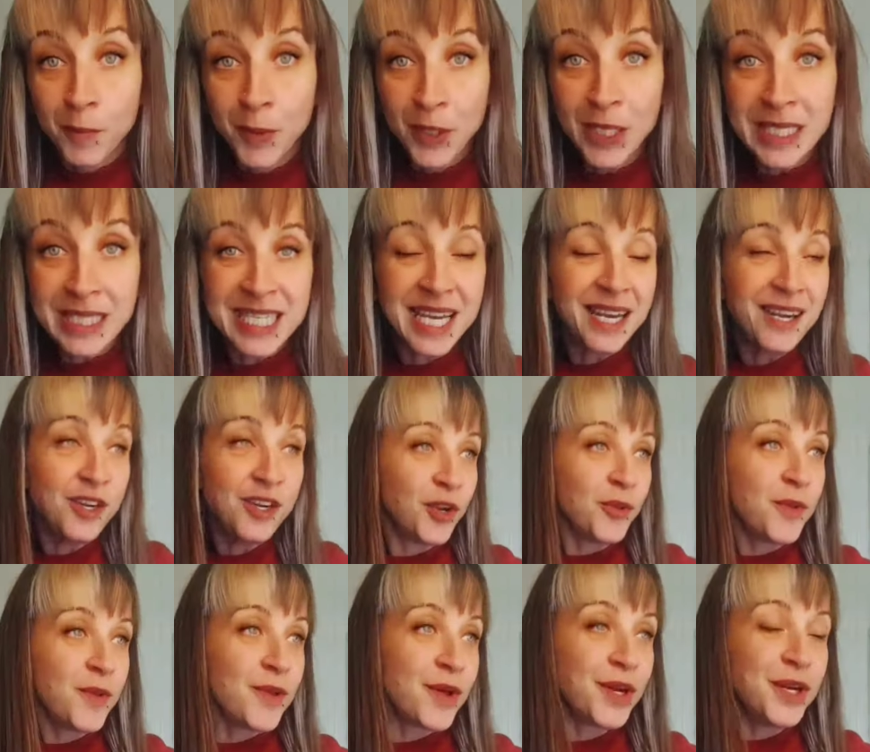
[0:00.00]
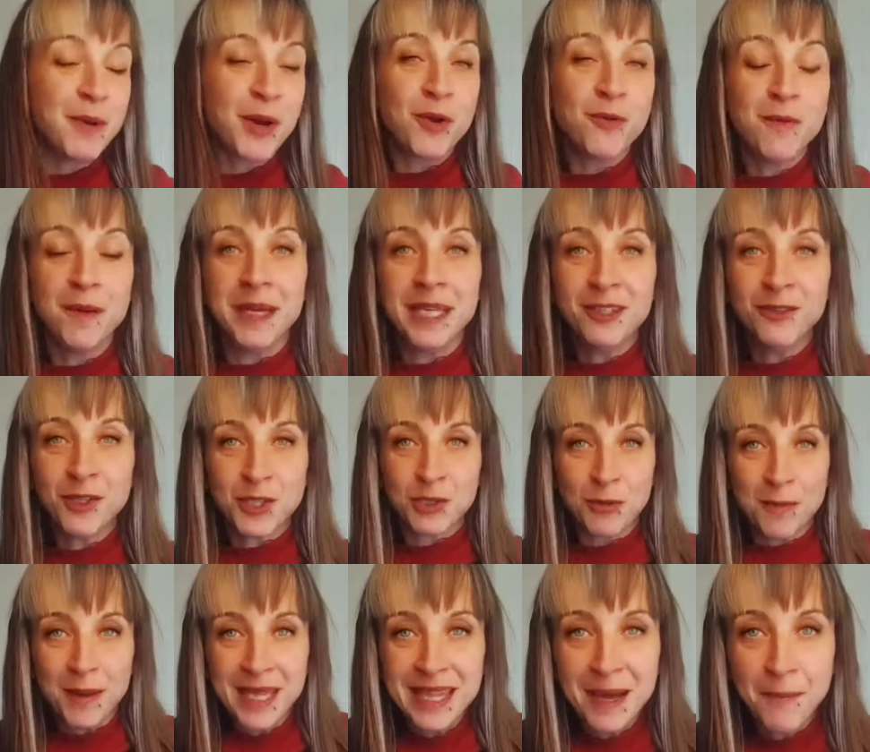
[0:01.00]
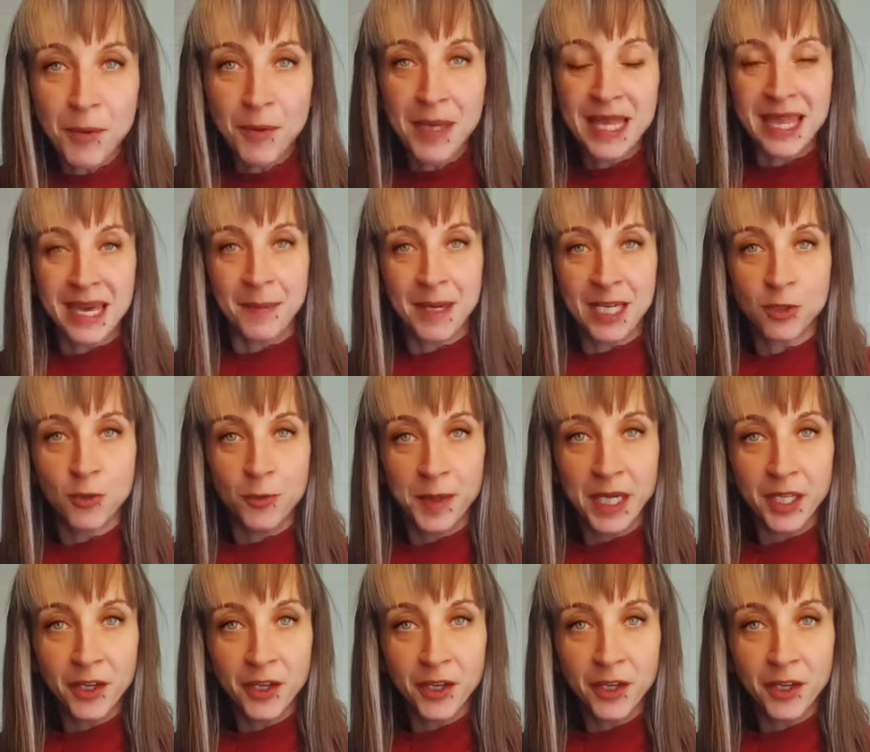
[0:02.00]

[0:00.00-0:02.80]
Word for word: Pulitzer no lo dudó ni por un momento, estupenda publicidad para su